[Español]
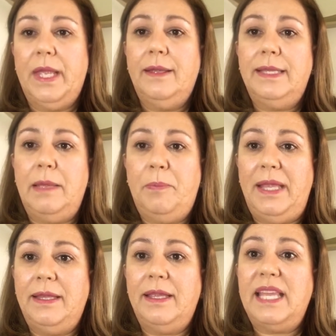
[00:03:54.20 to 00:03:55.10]

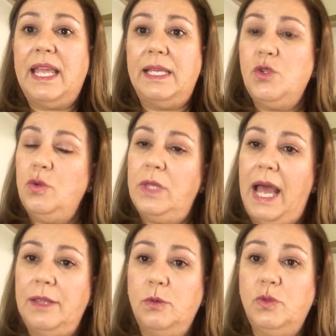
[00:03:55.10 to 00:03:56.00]
depende de qué
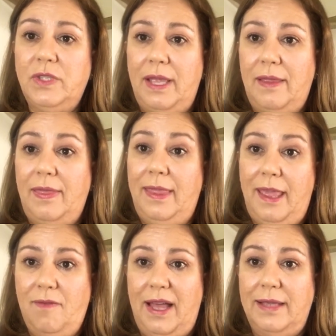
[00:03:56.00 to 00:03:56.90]
ciudad usted
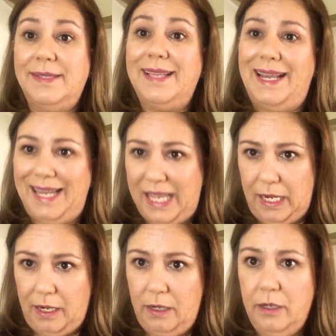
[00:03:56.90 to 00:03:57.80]
deba
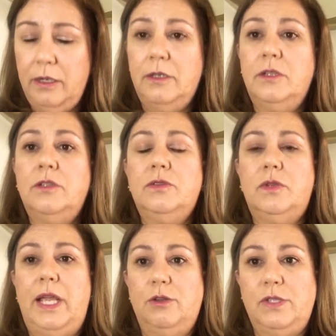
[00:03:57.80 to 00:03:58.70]
salir
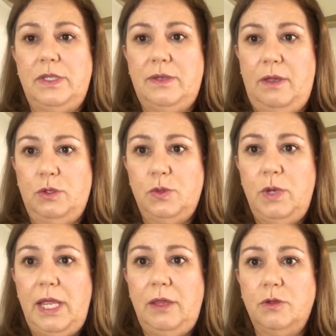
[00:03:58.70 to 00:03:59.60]
de los Estados
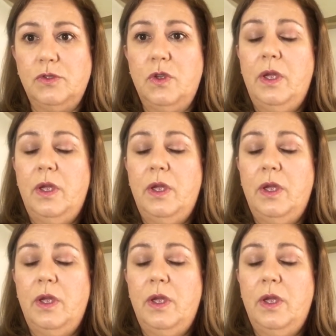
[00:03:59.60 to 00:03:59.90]
Unidos.